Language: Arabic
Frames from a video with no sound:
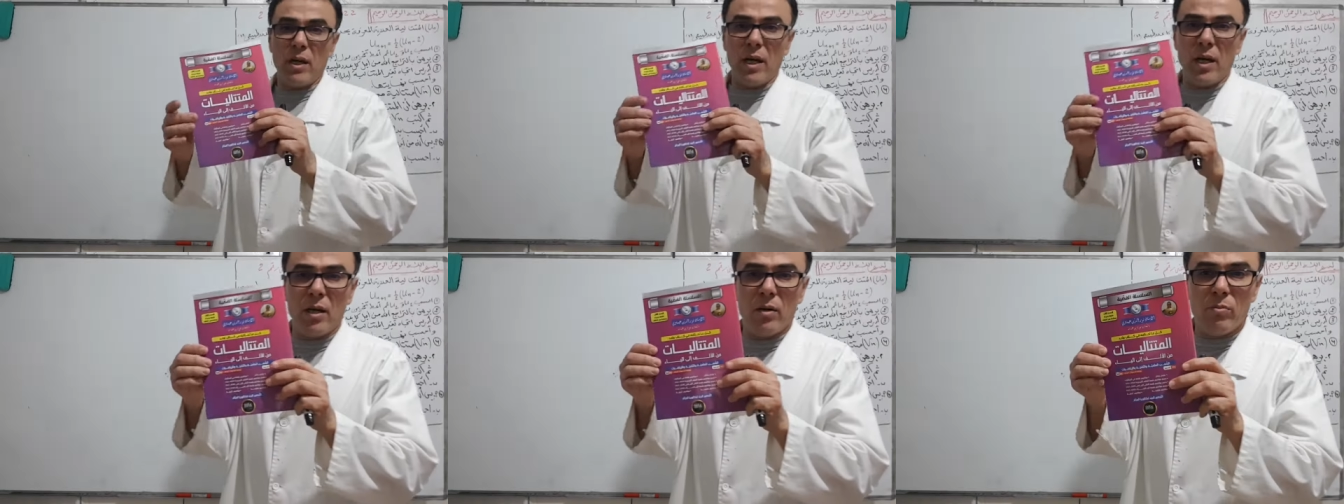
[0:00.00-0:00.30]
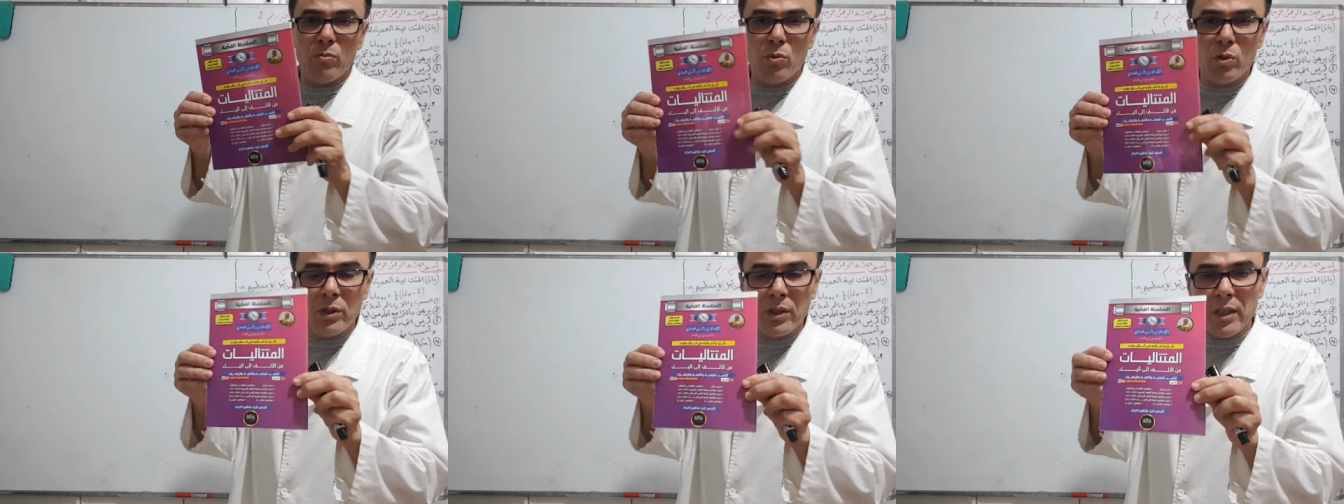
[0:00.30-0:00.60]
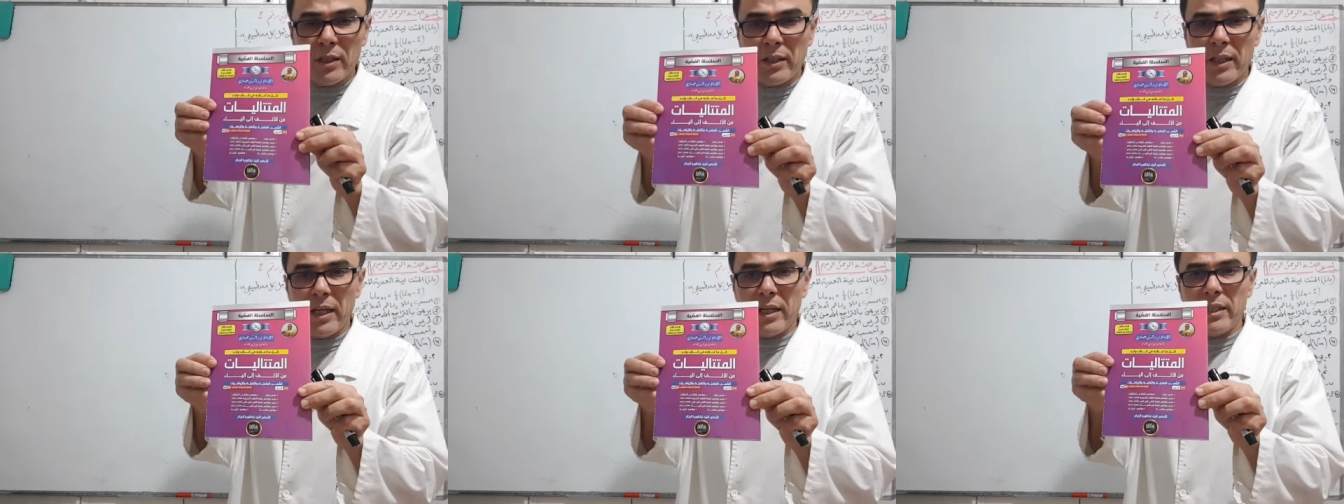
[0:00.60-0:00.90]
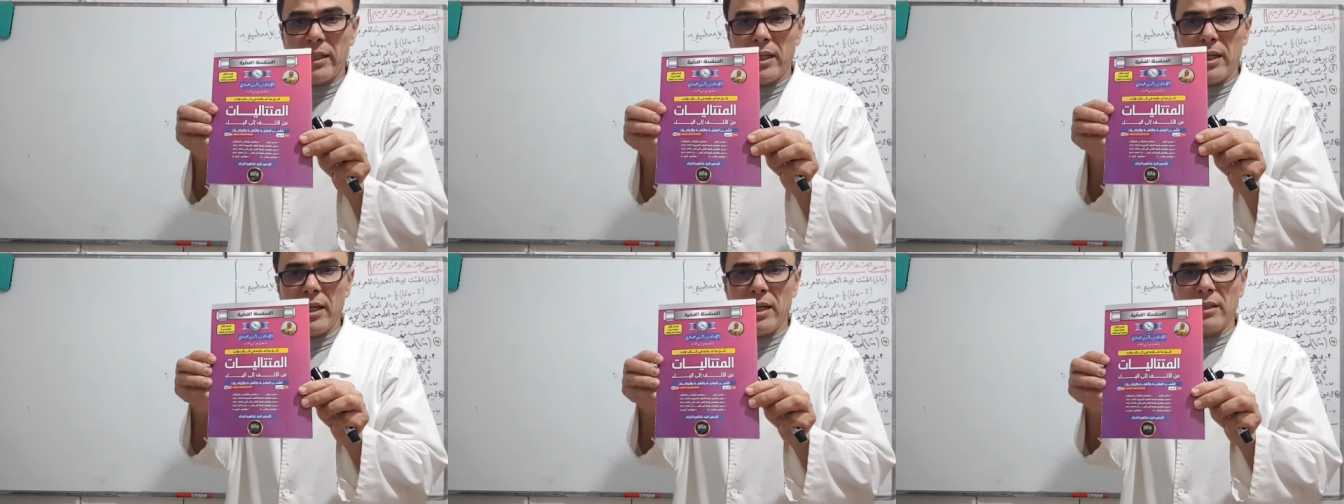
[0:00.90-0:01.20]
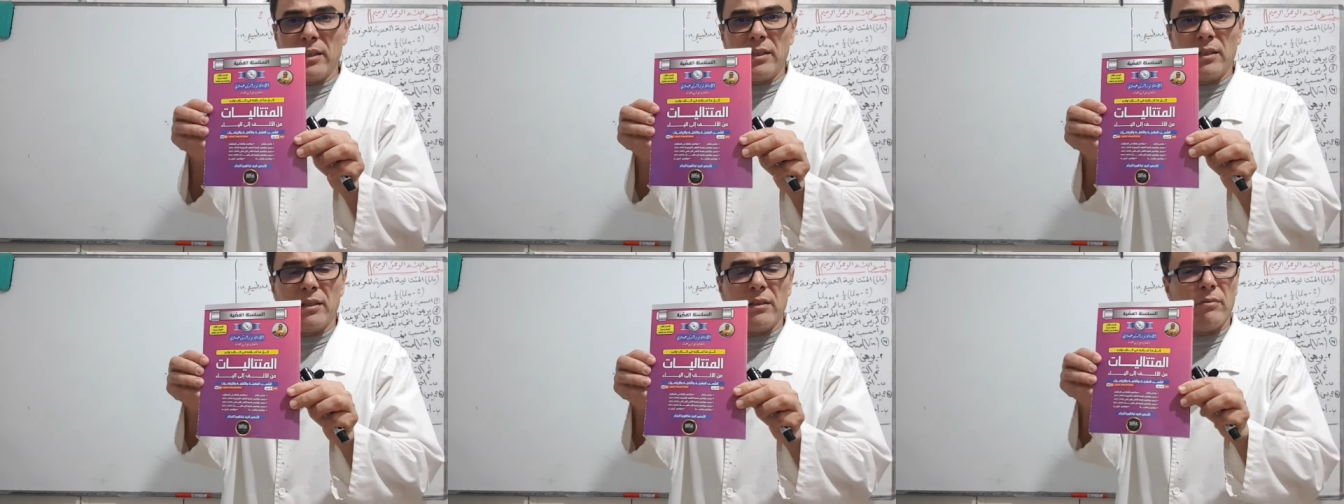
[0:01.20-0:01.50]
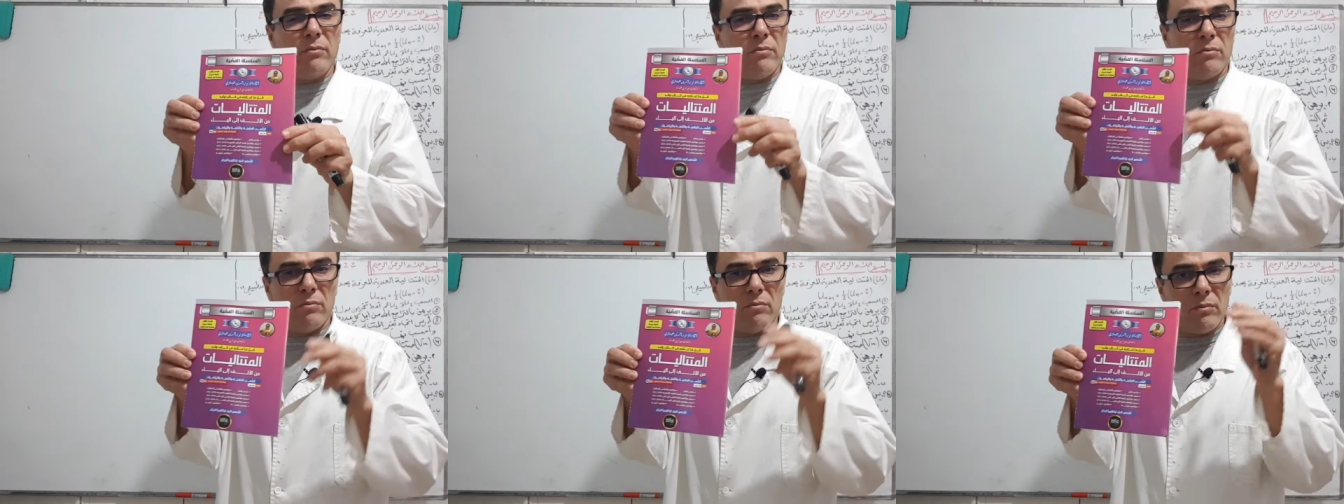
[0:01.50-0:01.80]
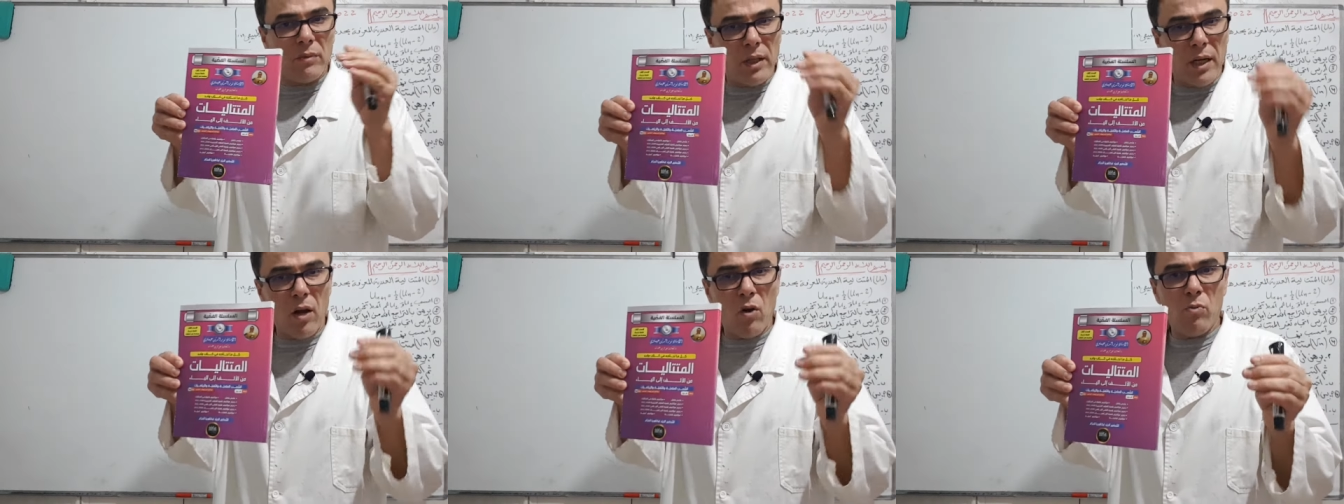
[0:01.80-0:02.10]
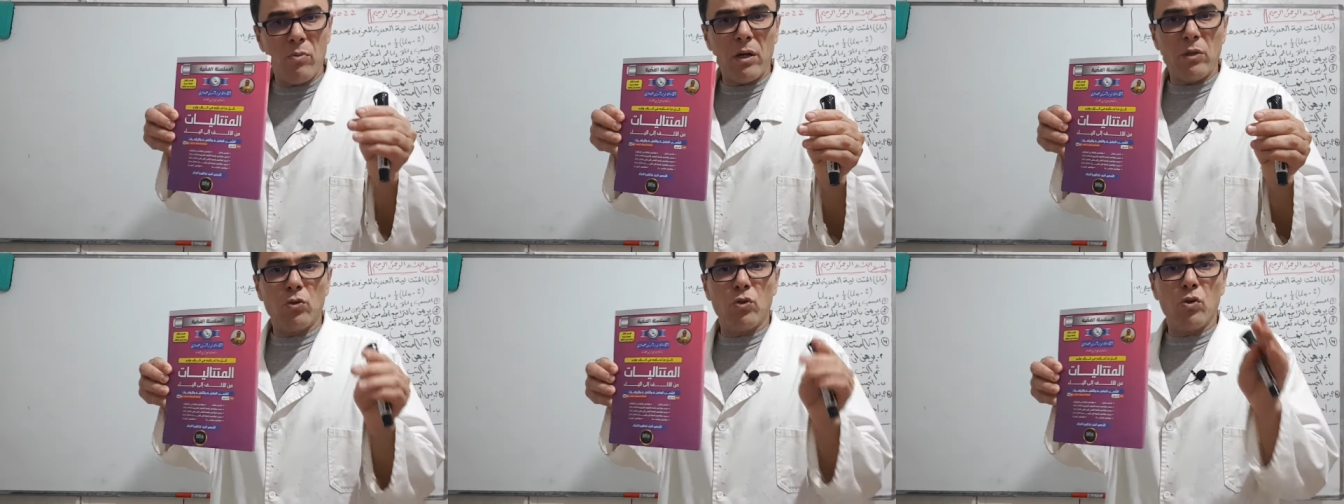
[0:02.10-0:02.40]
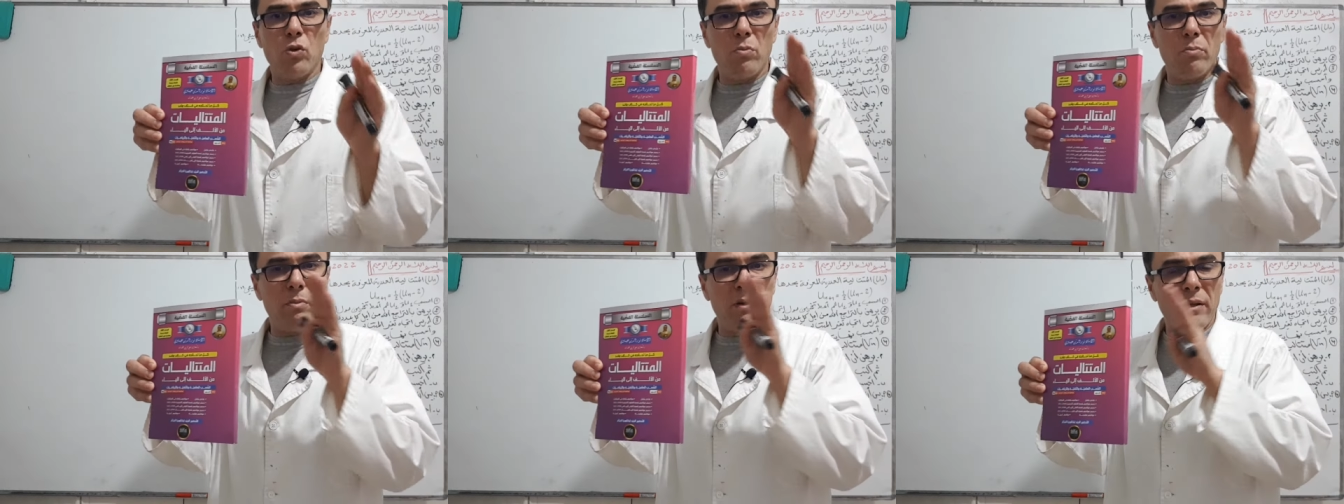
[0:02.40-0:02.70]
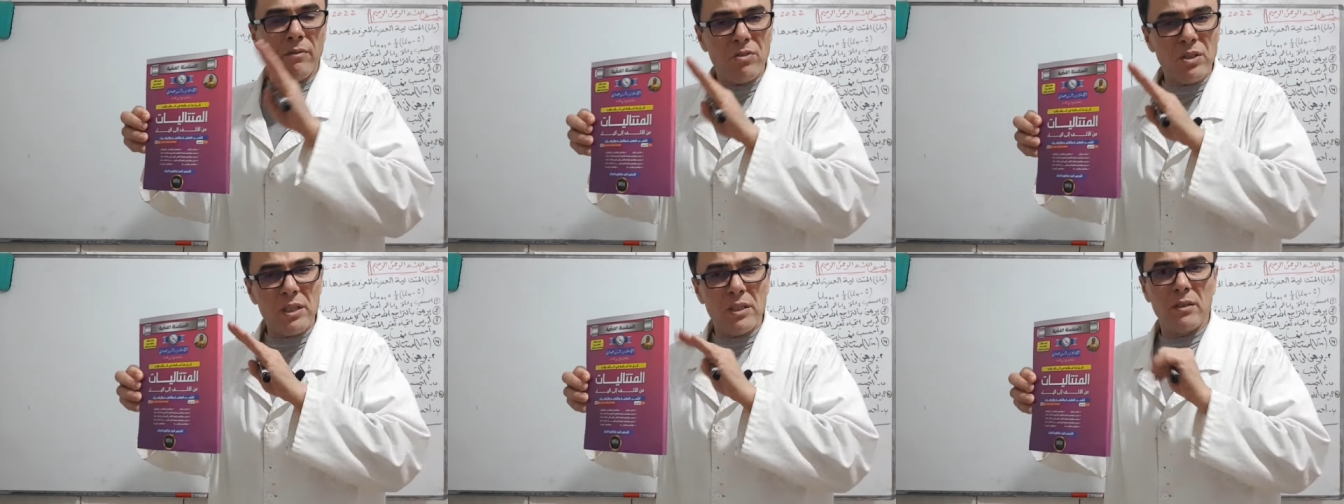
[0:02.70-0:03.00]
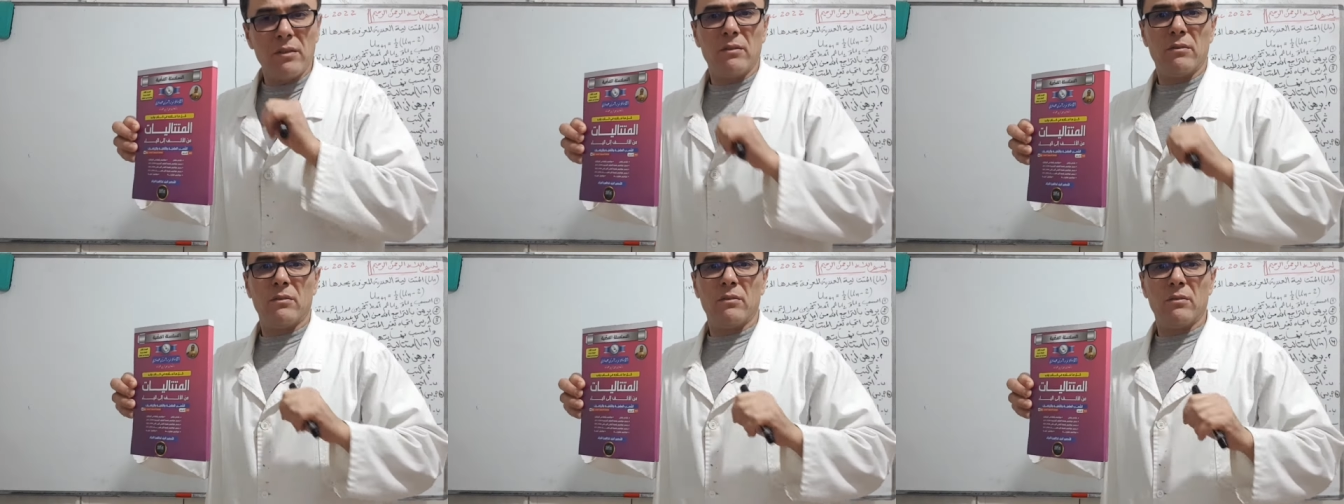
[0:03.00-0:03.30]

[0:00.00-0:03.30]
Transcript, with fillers: المتتاليات راه مخدوم بنفس